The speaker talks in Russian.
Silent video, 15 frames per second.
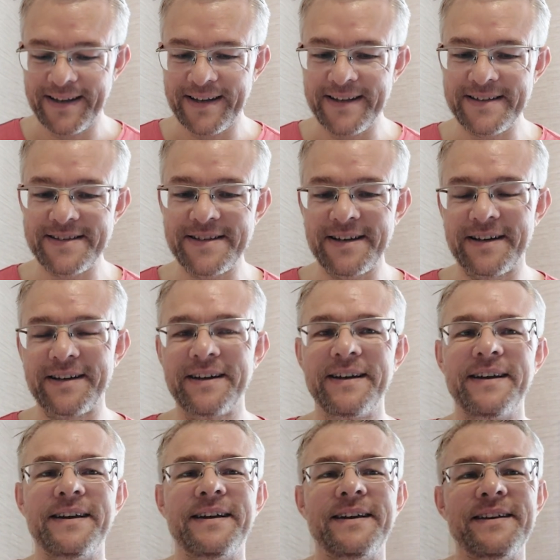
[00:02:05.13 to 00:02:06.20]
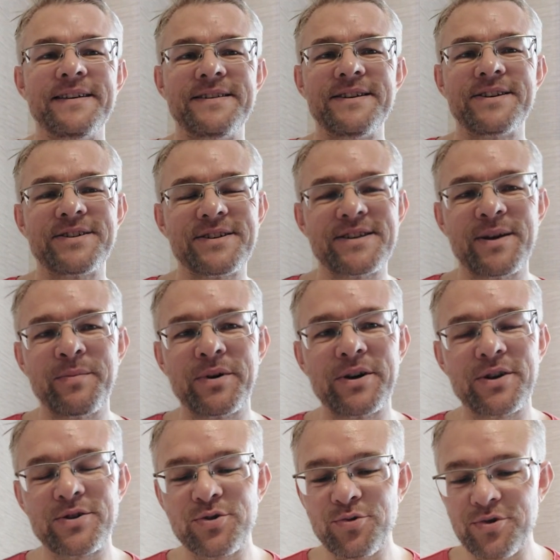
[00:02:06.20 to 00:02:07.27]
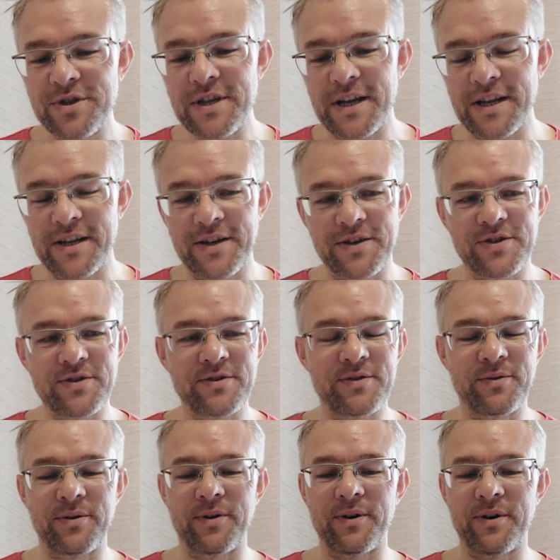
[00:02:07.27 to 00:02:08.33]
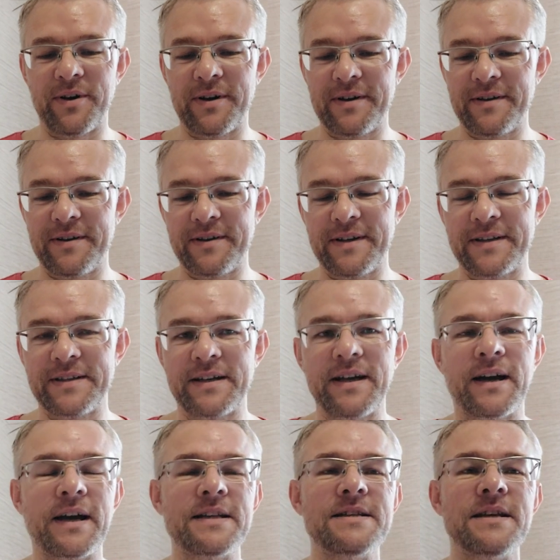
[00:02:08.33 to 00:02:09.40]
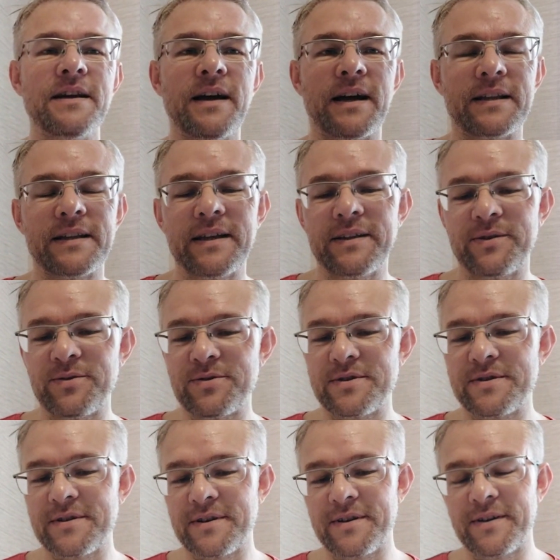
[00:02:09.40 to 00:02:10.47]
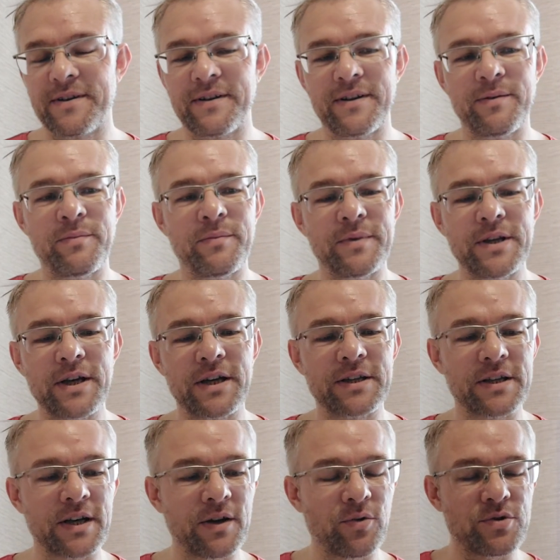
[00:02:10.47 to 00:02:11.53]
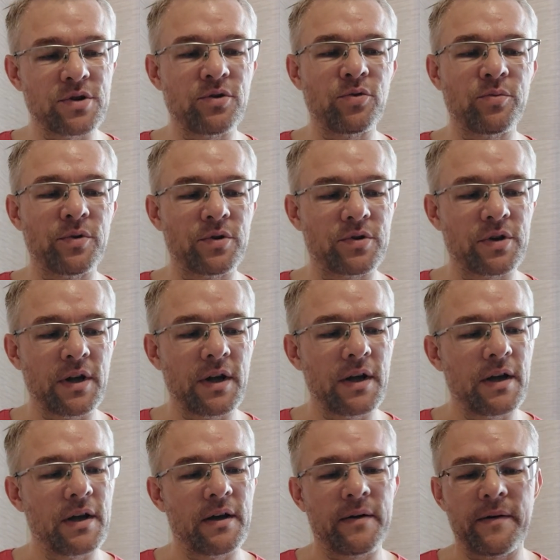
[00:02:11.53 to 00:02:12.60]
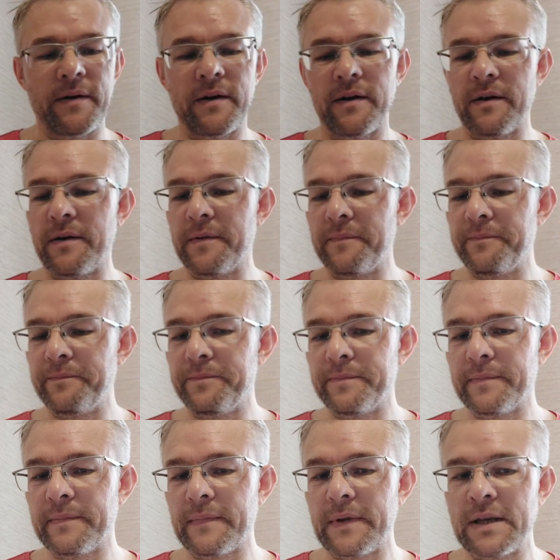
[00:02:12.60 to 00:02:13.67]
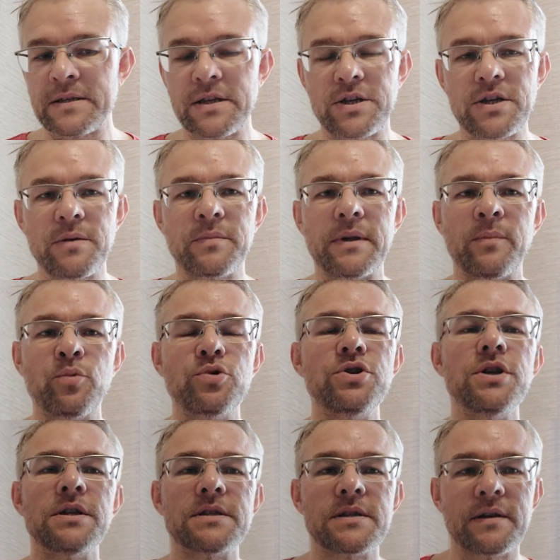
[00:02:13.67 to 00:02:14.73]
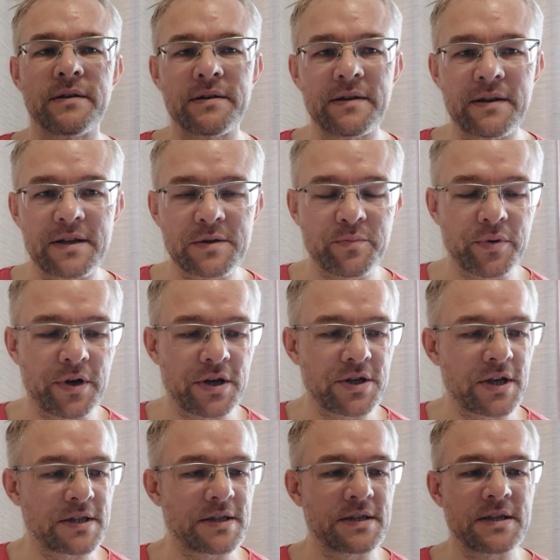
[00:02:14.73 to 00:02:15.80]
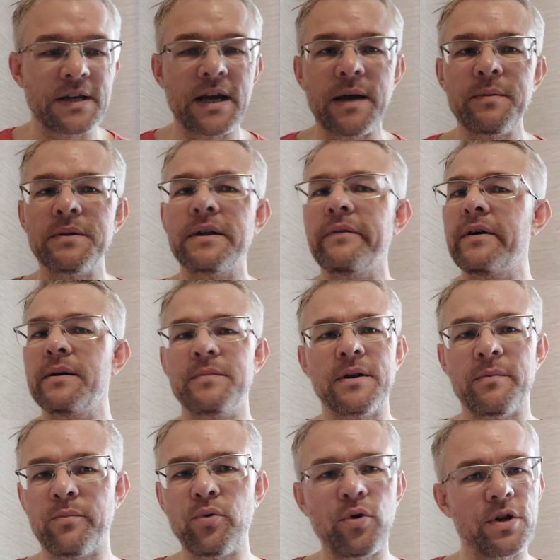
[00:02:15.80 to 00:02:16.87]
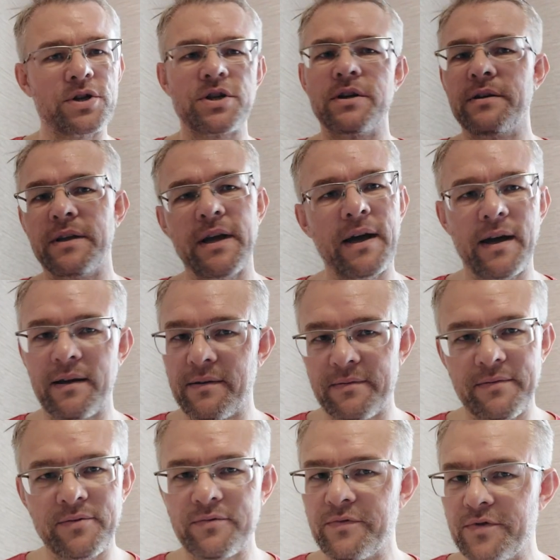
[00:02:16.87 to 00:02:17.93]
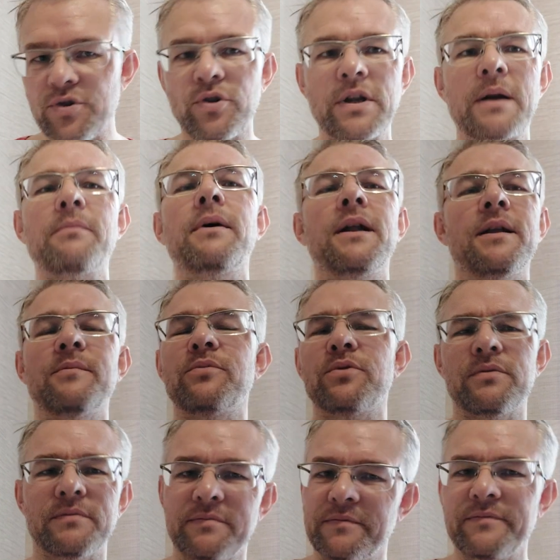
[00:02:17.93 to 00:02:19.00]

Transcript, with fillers: из тех, из тех же самых рассуждений, что это как о деньгах, да, то есть э, некоторые люди думают, а, зачем там учиться распоряжаться деньгами, давай мне больше, я все нормально будет,